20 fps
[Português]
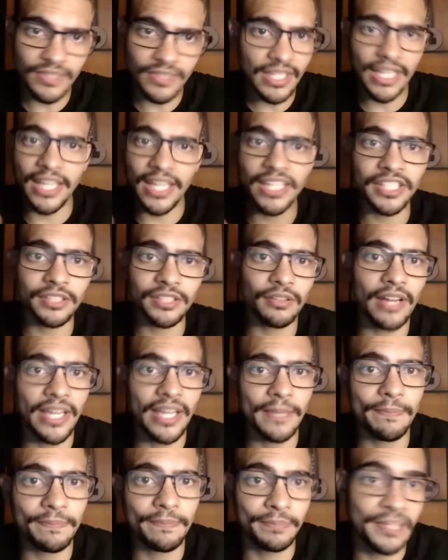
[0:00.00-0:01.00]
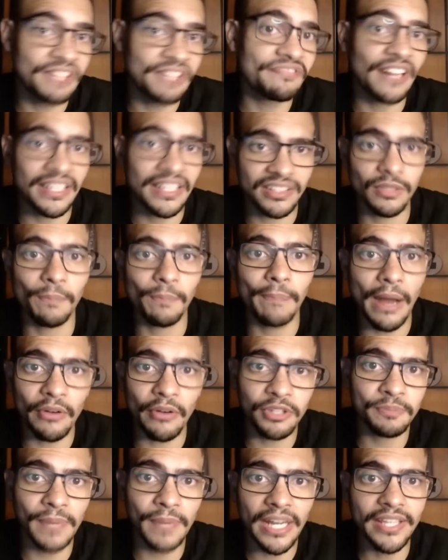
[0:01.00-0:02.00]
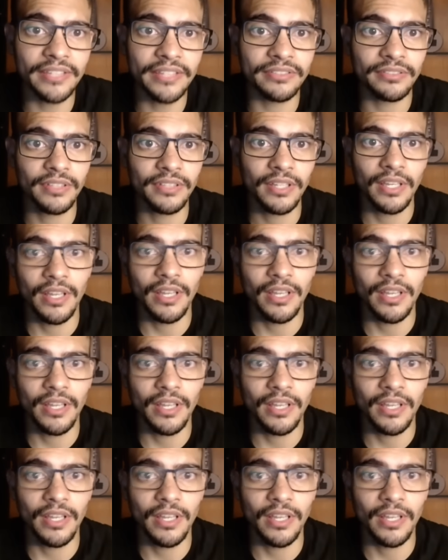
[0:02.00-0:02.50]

Eles estão aí, de fato, são pagos para isso.